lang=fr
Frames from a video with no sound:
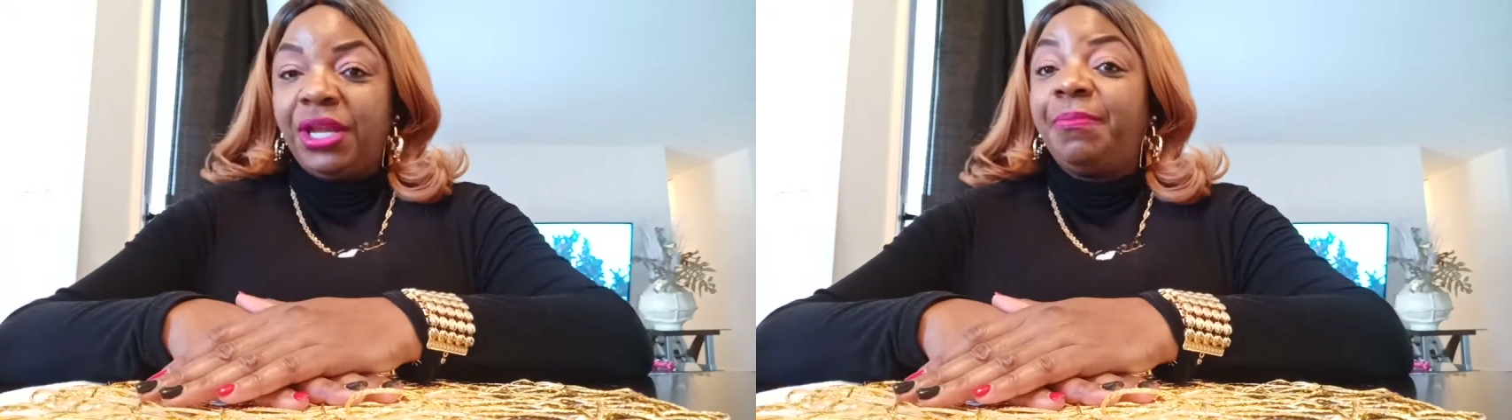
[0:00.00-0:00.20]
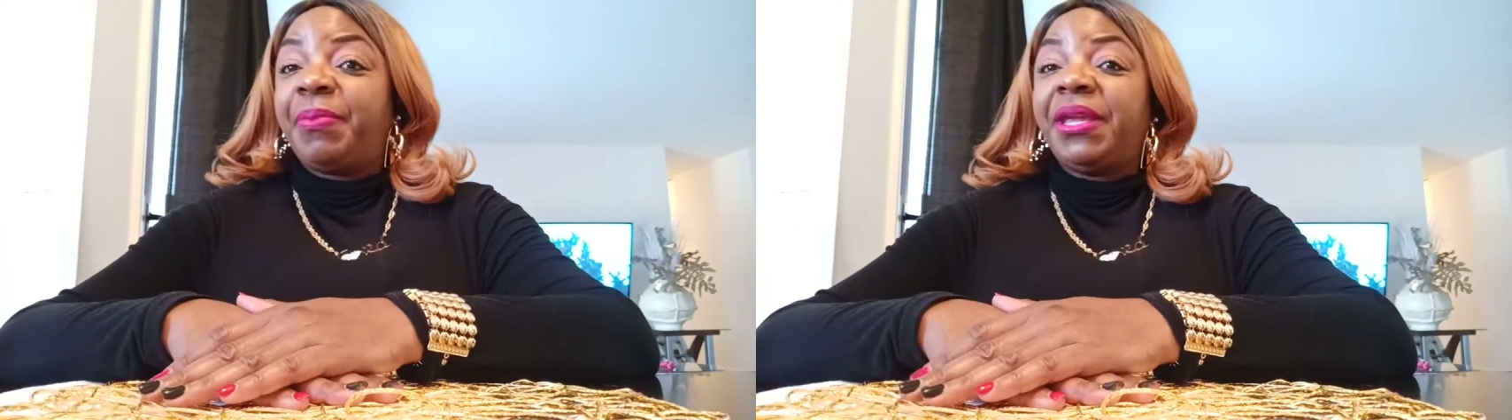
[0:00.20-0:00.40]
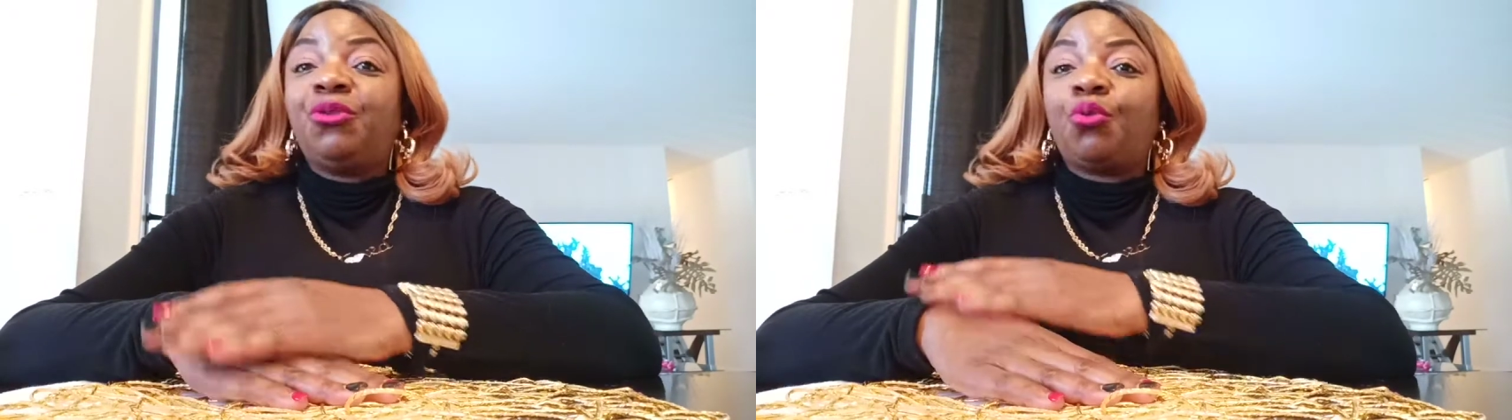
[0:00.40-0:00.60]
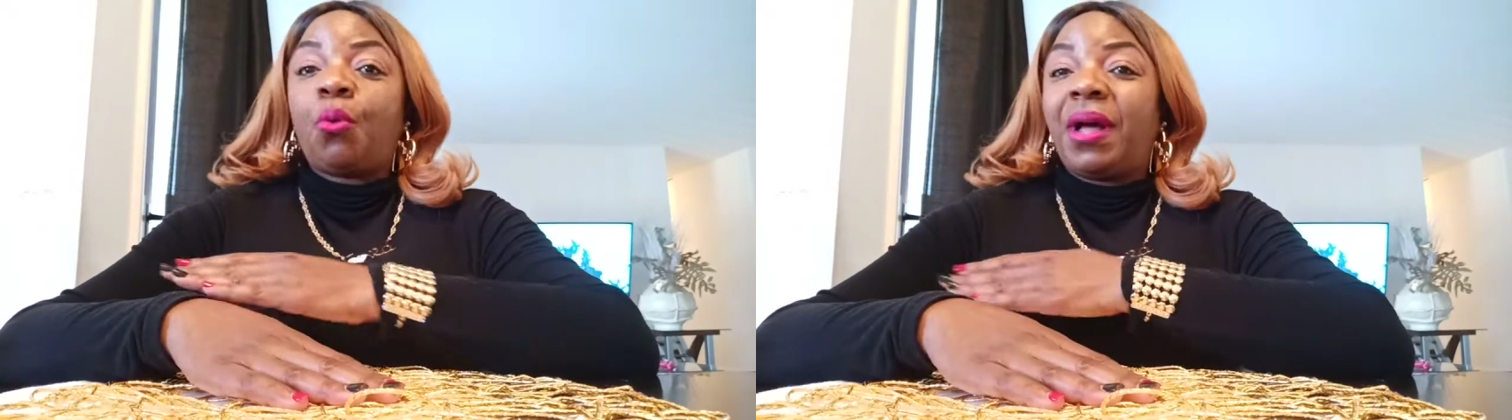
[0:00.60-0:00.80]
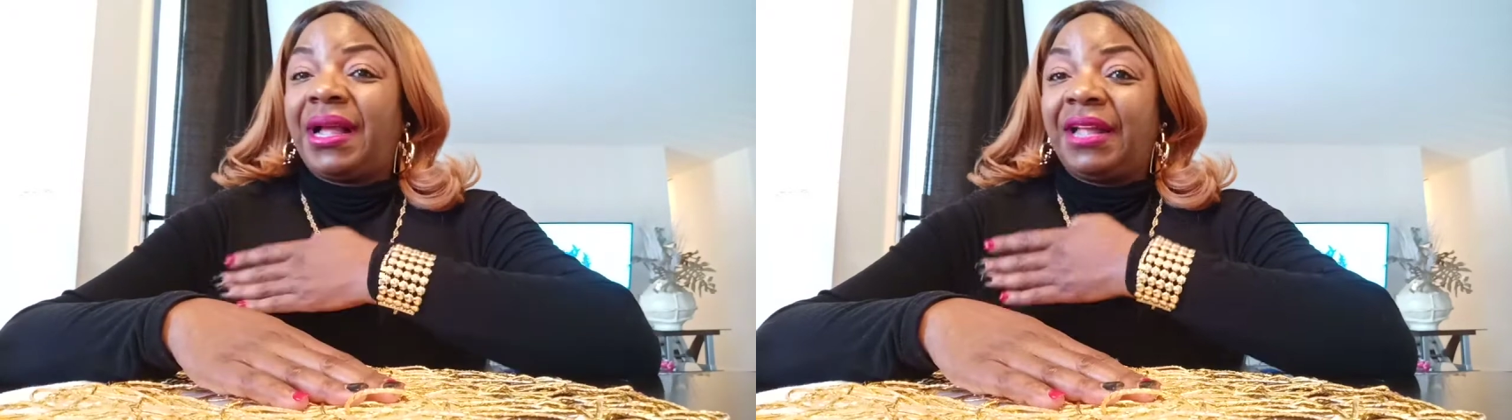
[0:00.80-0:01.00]
Il prie
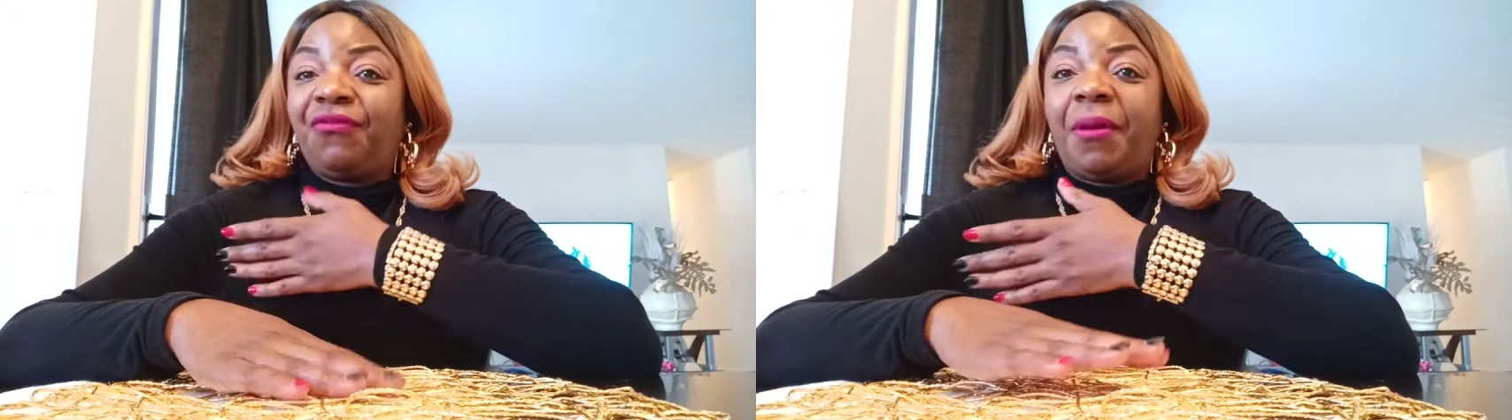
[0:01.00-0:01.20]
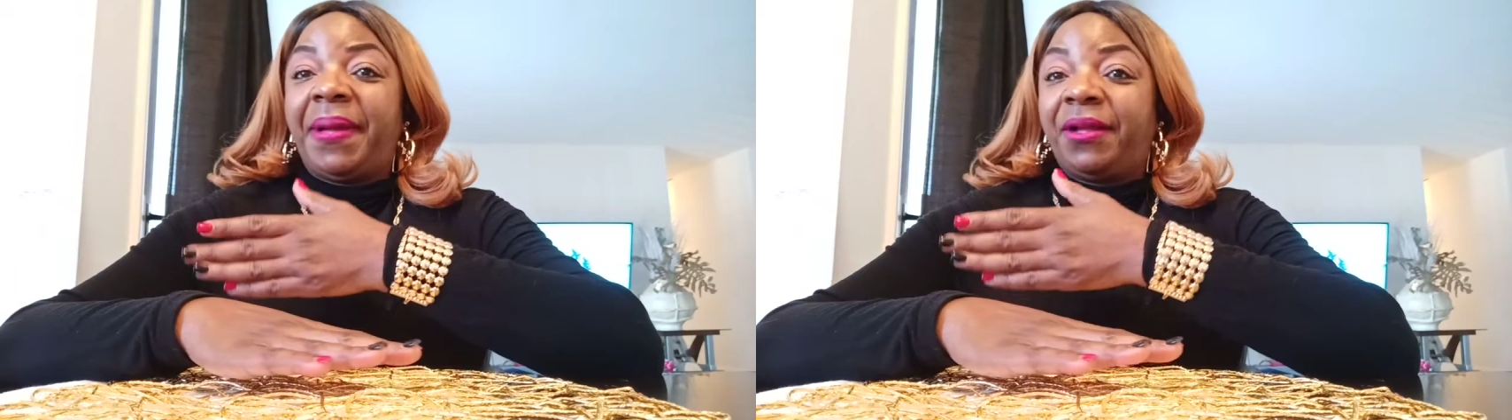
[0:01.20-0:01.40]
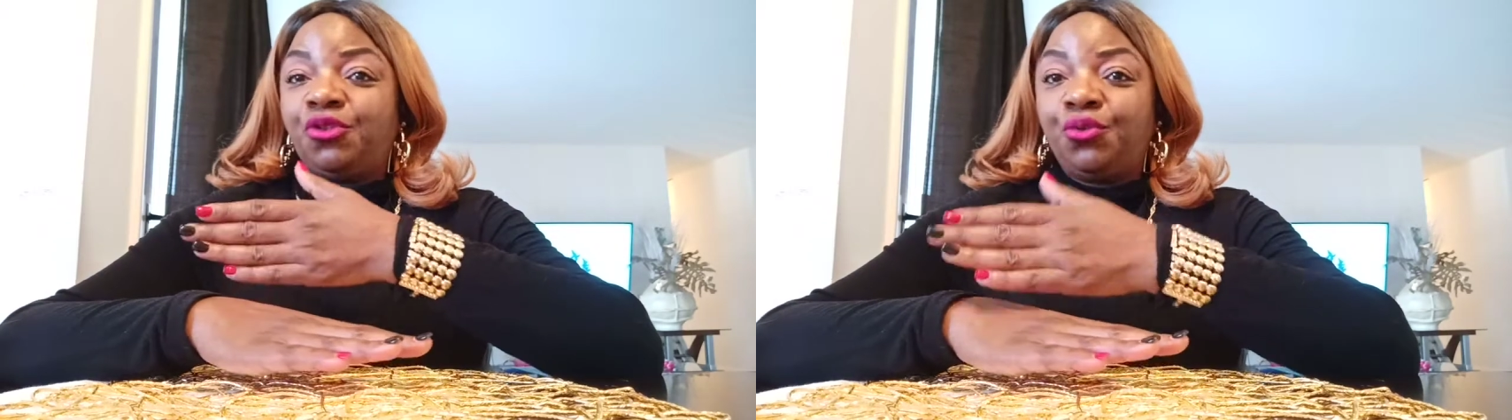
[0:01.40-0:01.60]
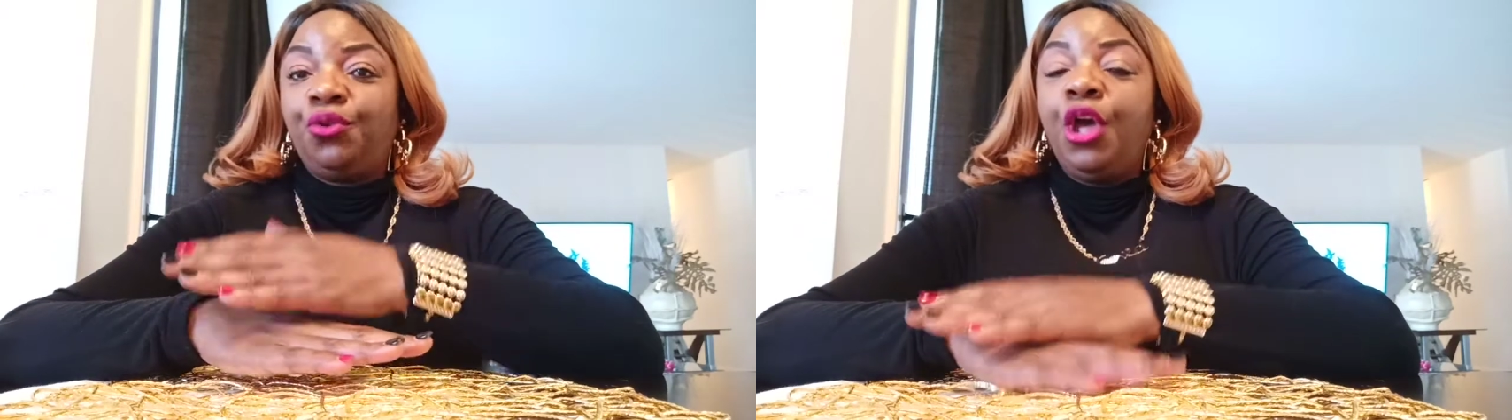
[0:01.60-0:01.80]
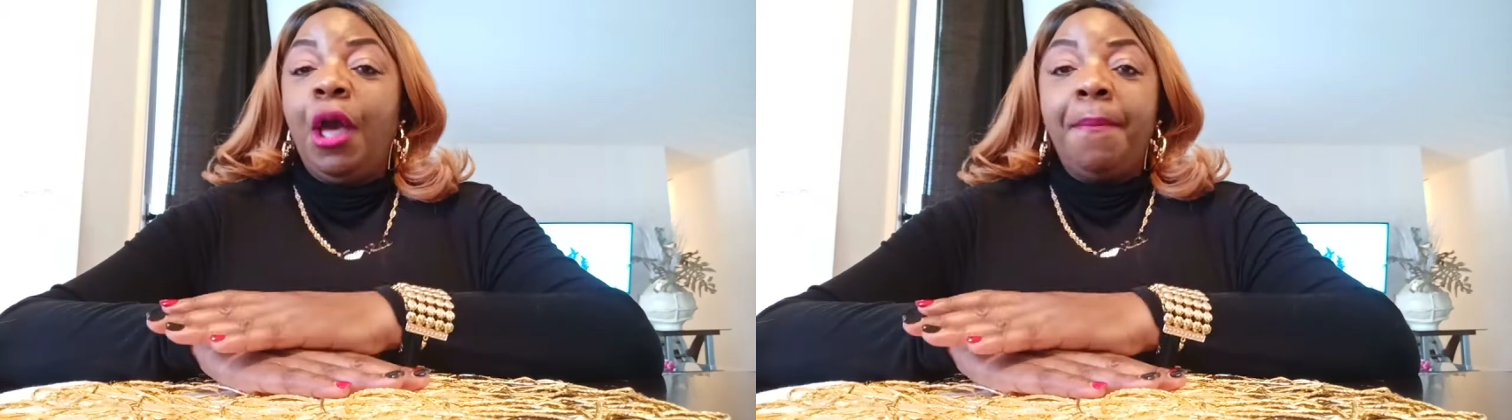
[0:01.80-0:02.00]
trois, quatre fois par jour.